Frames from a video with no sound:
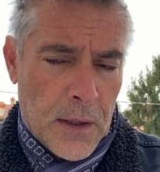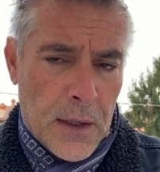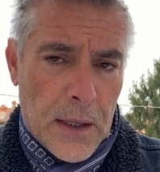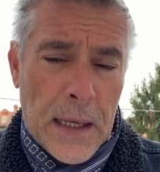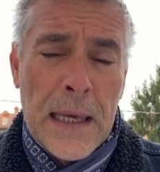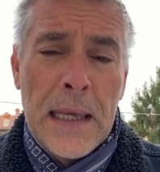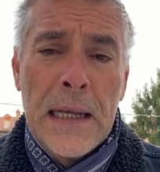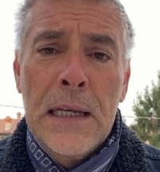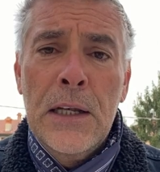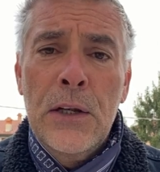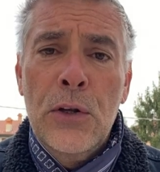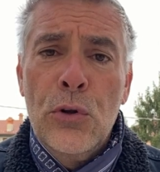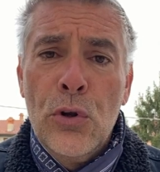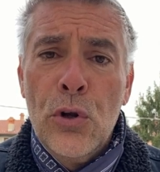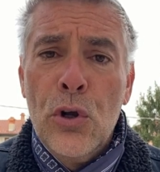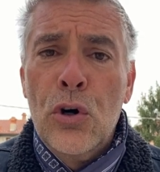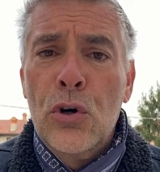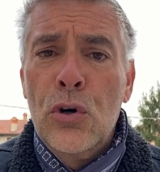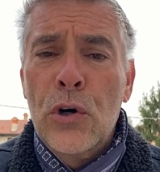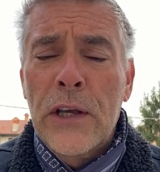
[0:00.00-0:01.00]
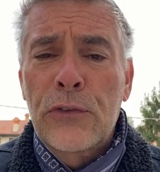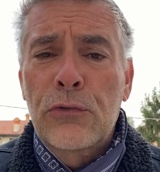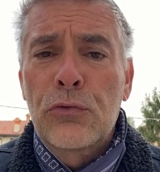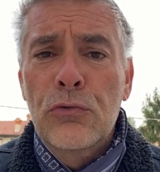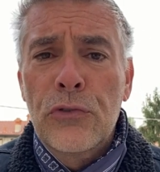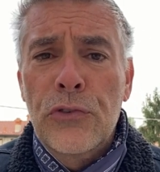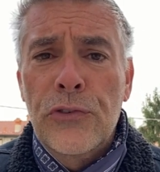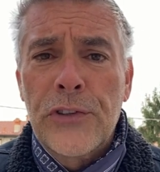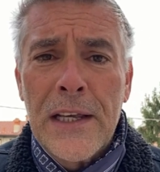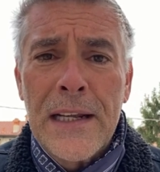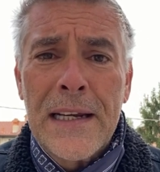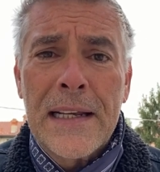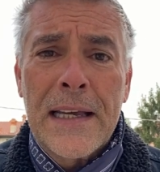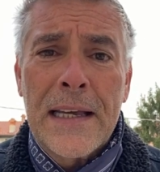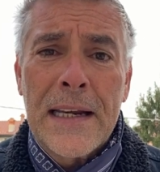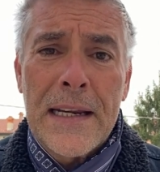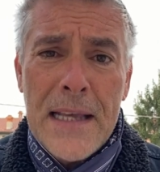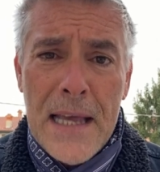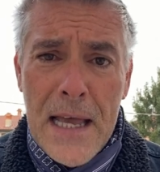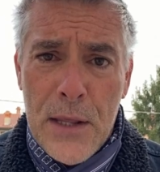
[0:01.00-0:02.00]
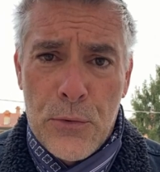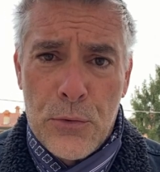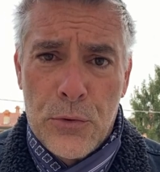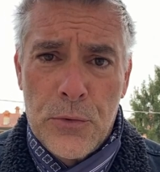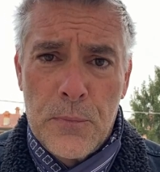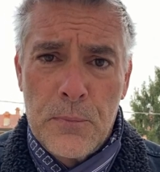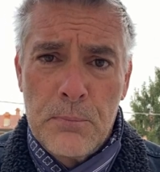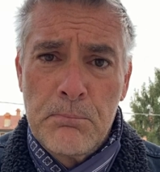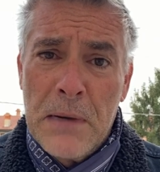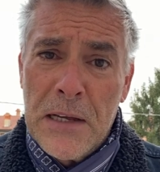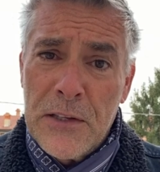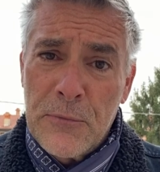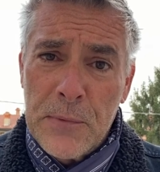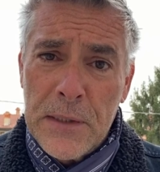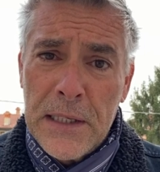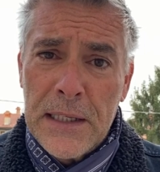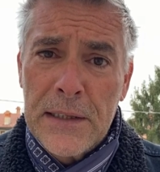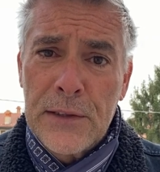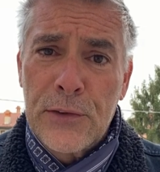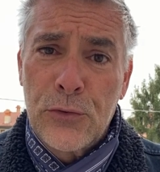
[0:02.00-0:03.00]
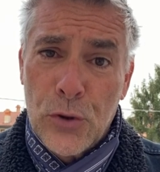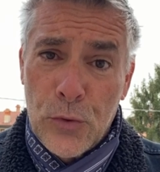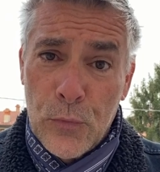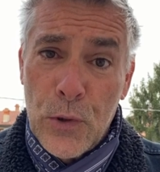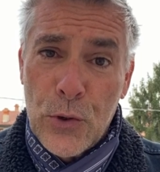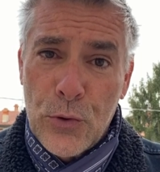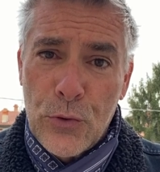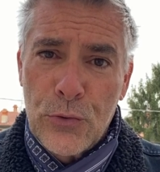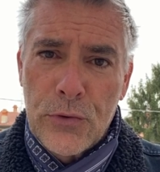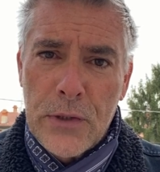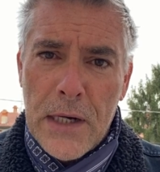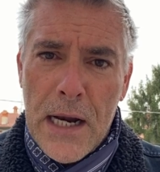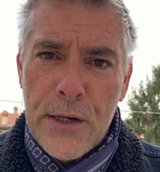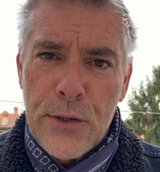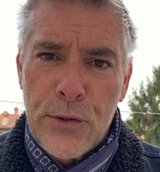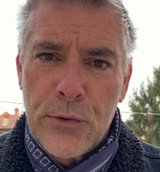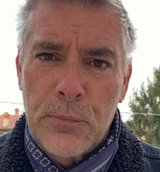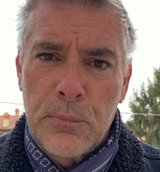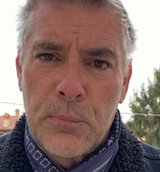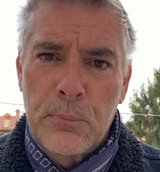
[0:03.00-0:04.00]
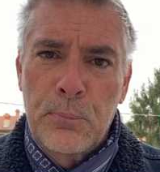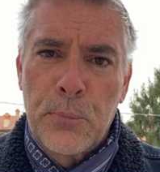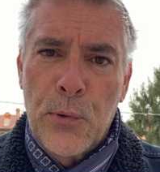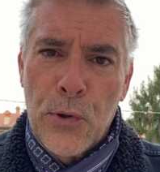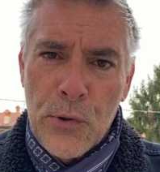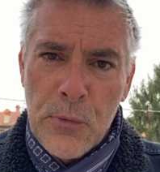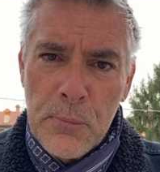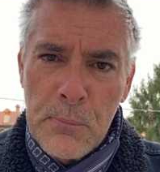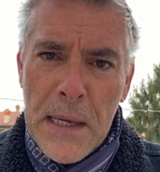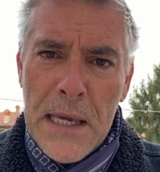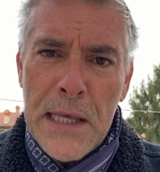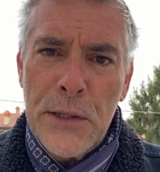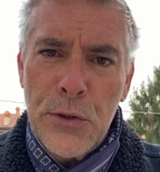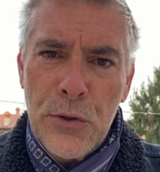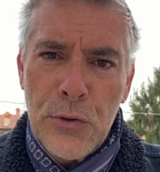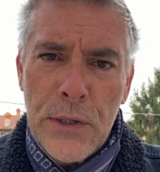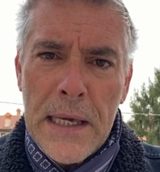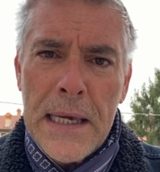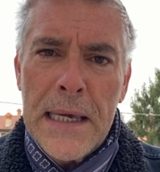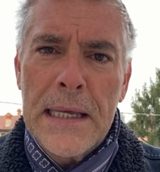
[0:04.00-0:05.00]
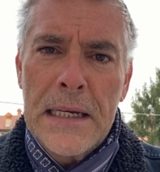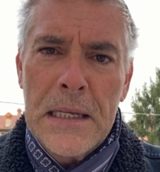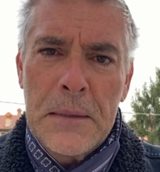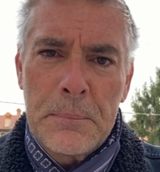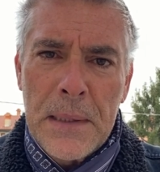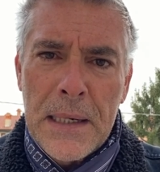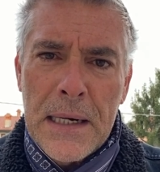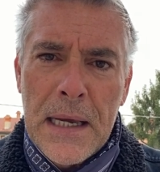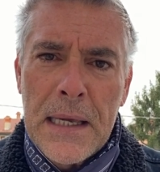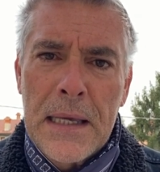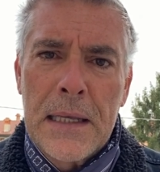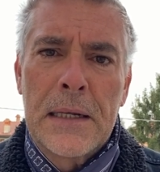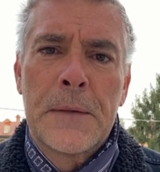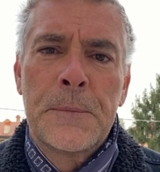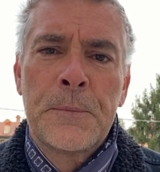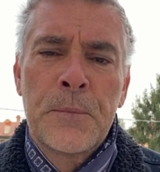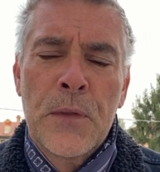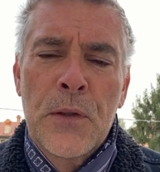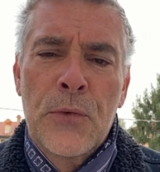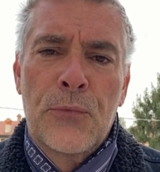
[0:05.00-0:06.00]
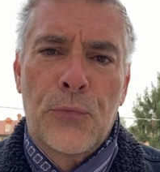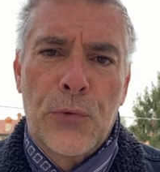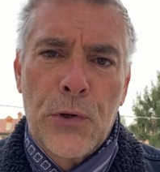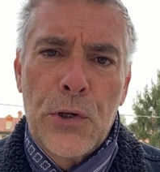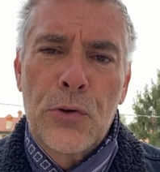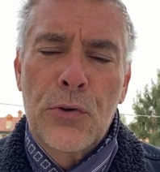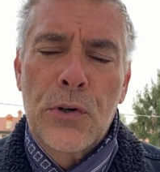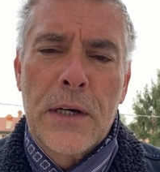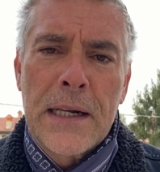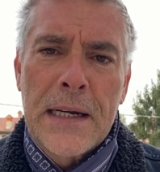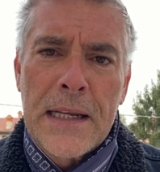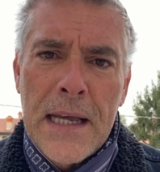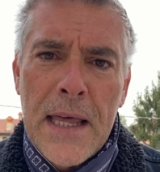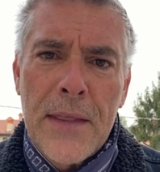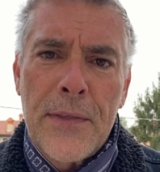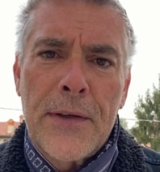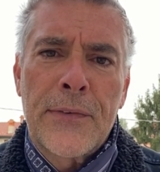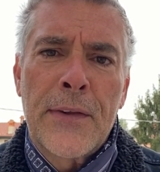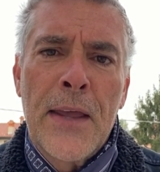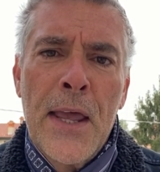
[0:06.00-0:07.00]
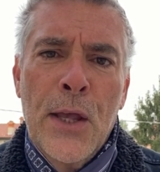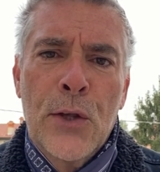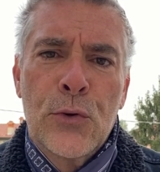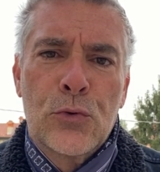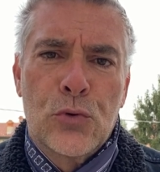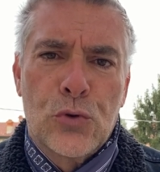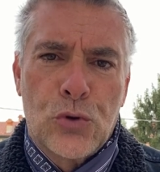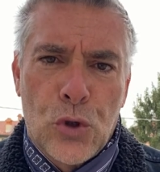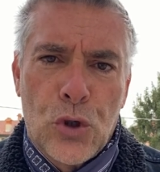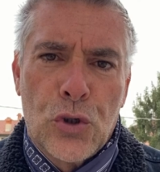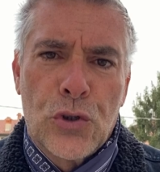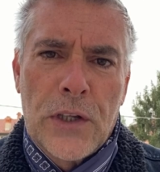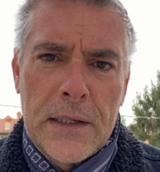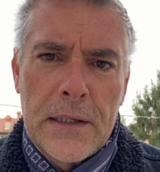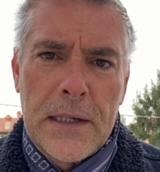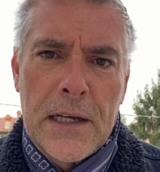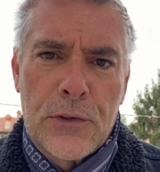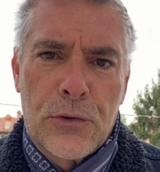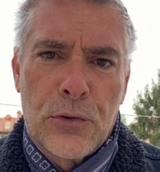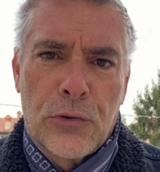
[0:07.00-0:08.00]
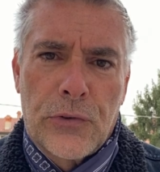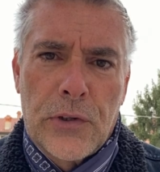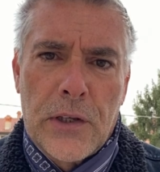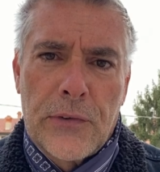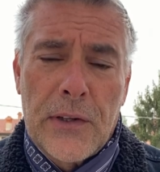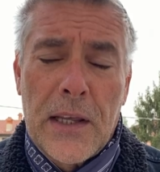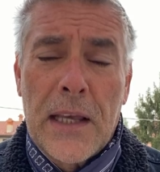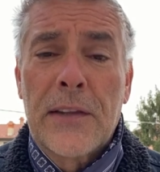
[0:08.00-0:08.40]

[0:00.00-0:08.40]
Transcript: Él no es un ser creado, más bien todo lo contrario, por medio de Él y para Él fueron creadas todas las cosas.